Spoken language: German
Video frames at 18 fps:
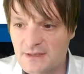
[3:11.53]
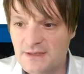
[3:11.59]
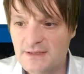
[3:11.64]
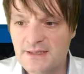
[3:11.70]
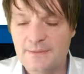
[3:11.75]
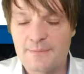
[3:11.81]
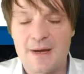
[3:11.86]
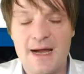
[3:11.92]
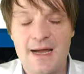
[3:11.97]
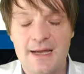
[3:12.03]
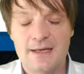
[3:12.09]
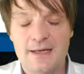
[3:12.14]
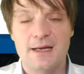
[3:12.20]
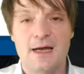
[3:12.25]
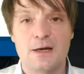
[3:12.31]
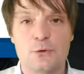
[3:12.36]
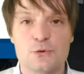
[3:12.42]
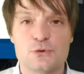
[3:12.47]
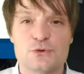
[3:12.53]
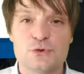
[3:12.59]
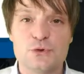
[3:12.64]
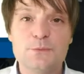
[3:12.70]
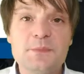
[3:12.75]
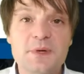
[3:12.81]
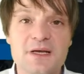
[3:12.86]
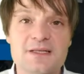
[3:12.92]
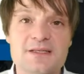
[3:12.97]
In dem
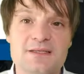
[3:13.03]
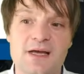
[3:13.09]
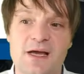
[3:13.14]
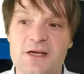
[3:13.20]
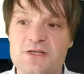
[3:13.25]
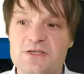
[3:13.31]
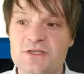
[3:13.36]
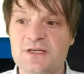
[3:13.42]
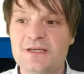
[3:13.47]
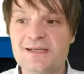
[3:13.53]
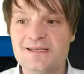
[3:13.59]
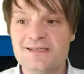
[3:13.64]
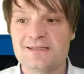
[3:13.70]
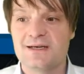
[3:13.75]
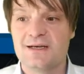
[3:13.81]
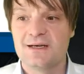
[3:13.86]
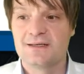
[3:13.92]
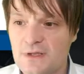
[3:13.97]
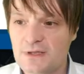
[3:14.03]
Einlagerungstypkennzeichen ist